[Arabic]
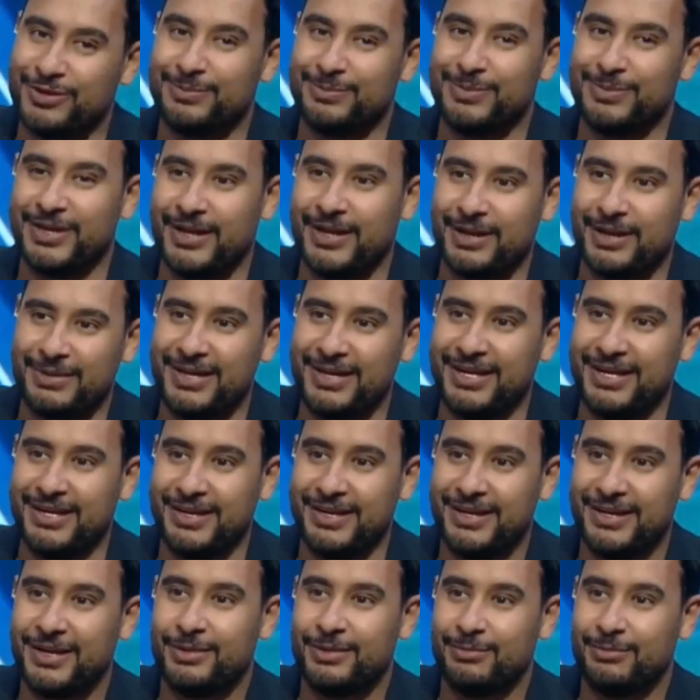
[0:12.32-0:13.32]
الوداد
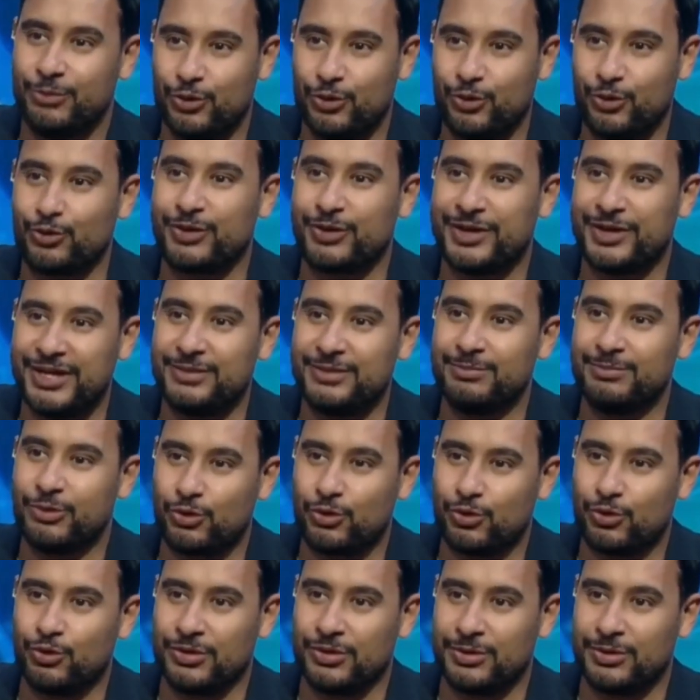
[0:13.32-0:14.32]
بيقابلها بخروج جيد
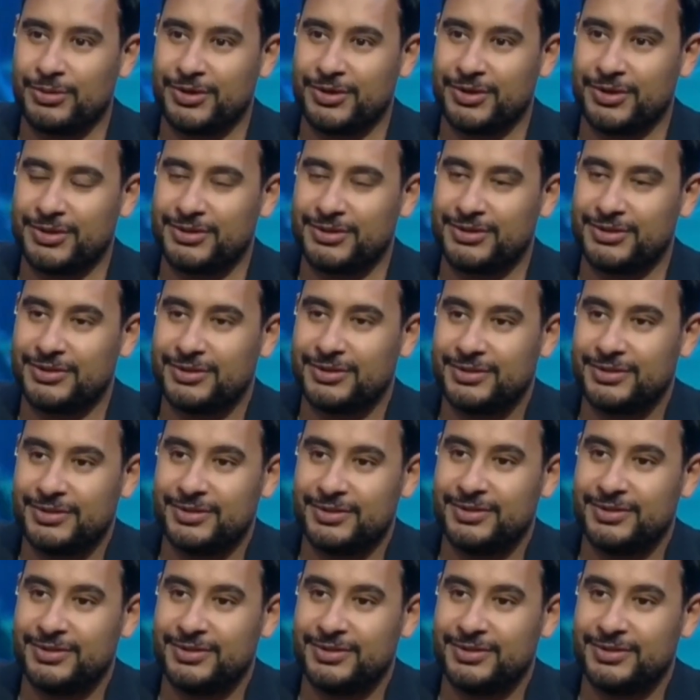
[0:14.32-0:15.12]
بالكوره من الضغط هو